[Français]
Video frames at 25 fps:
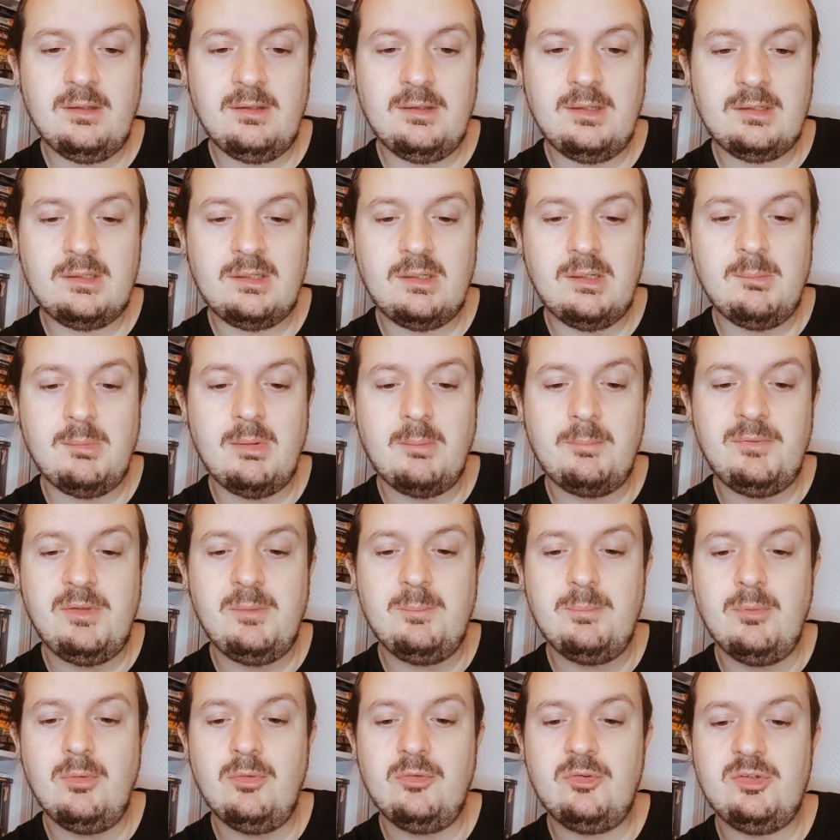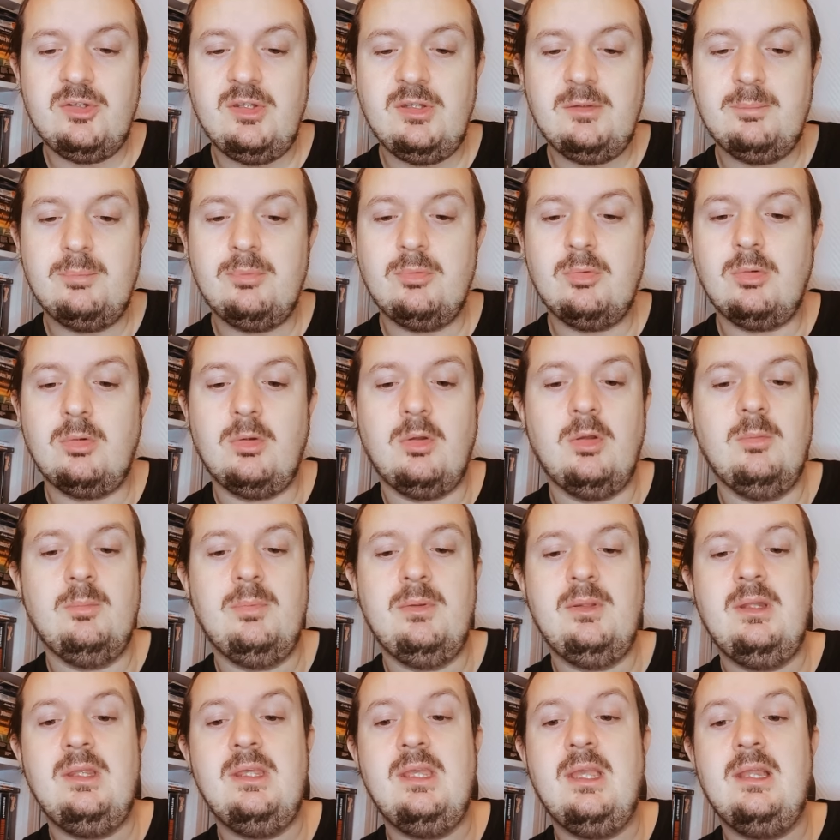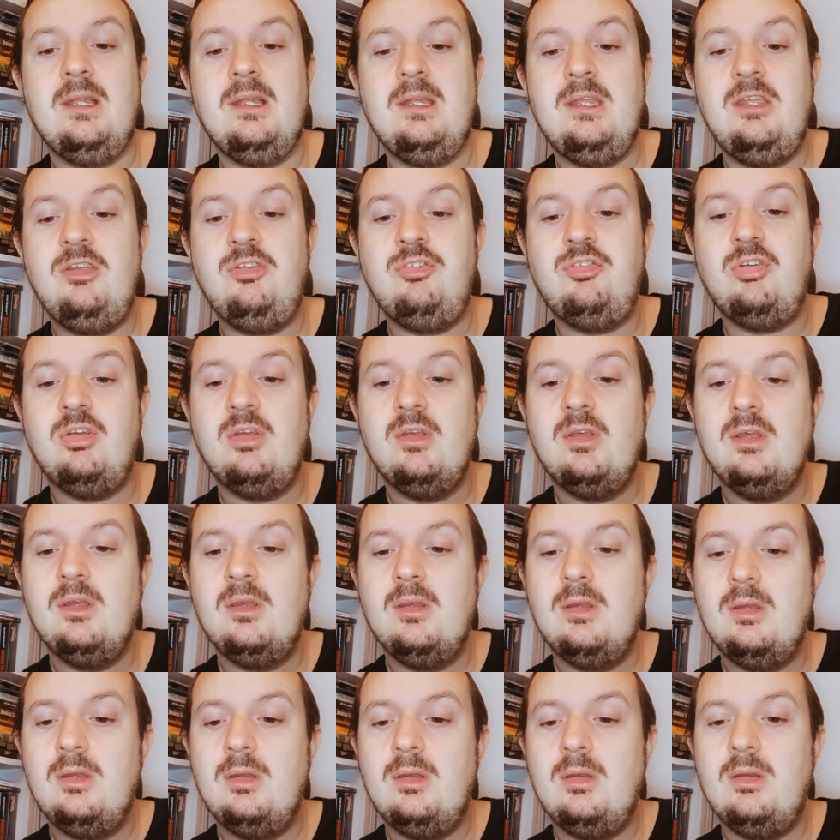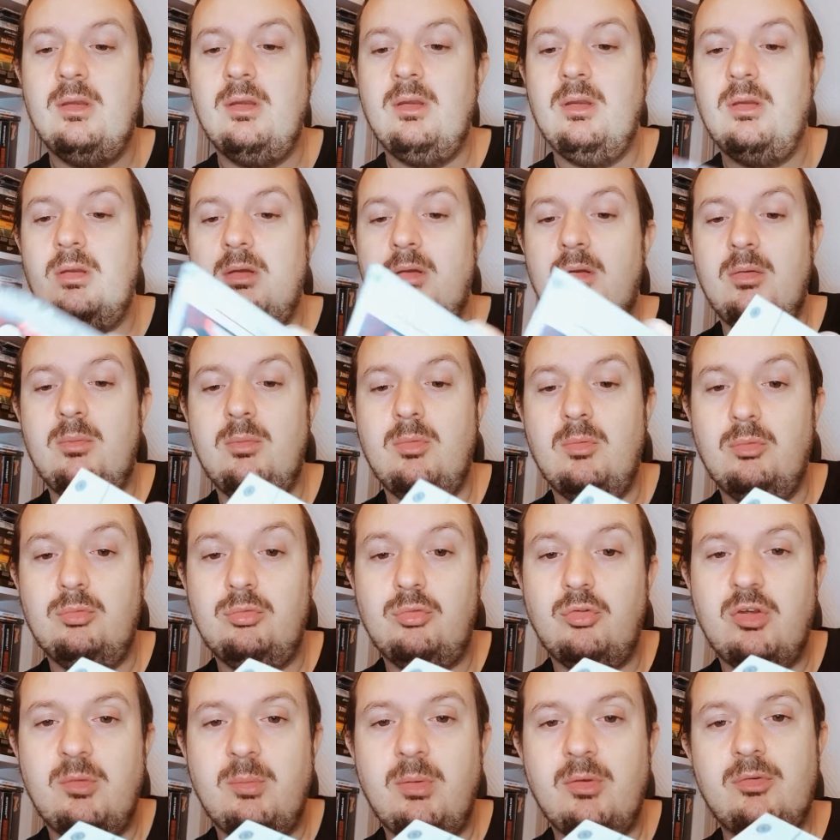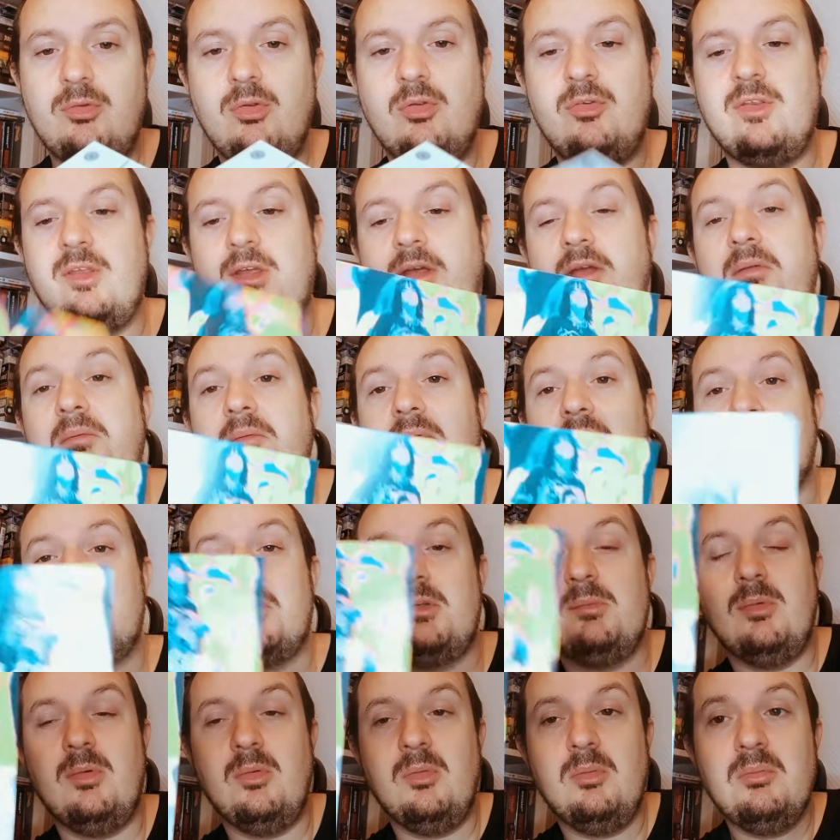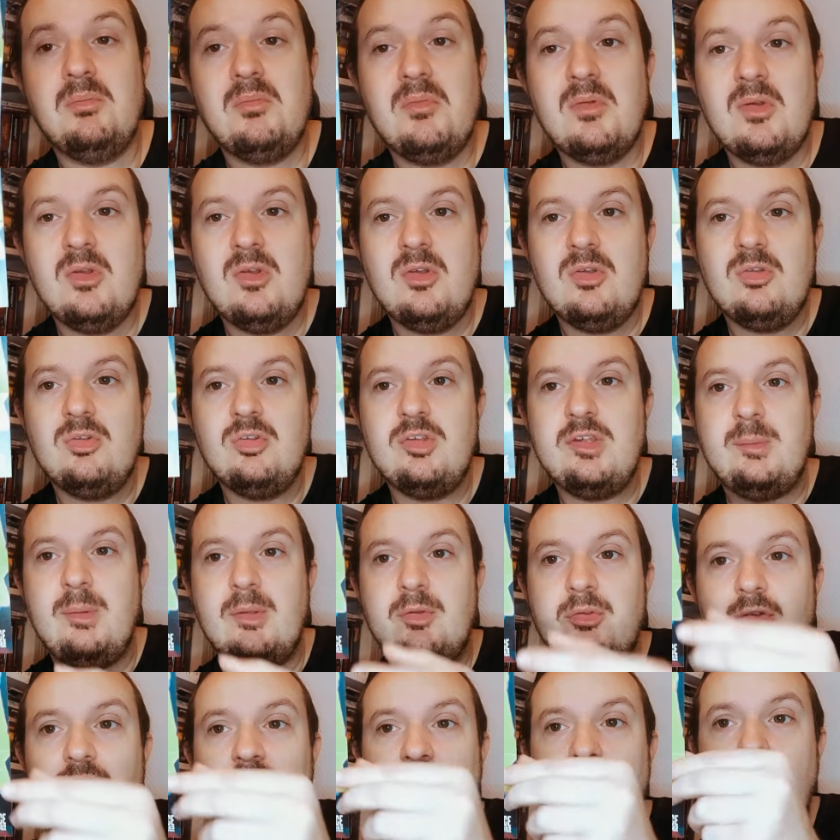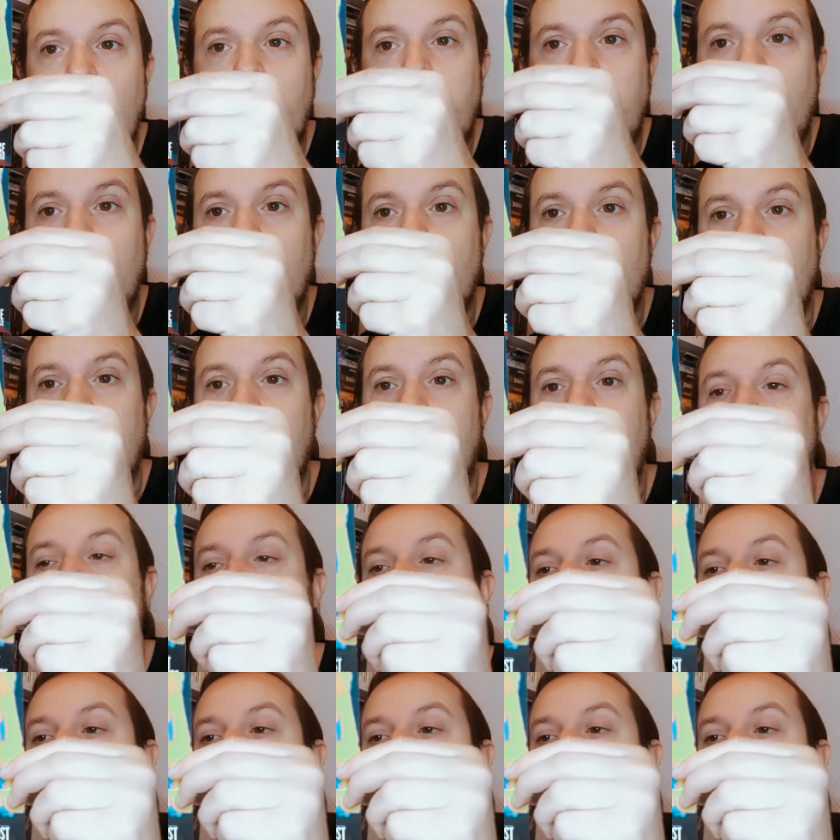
il y a quand même un petit post-it pour euh, Billy Eilish. Euh, bon, je sais pas ce que c'est justement Je sais pas ce que ça doit représenter, sans doute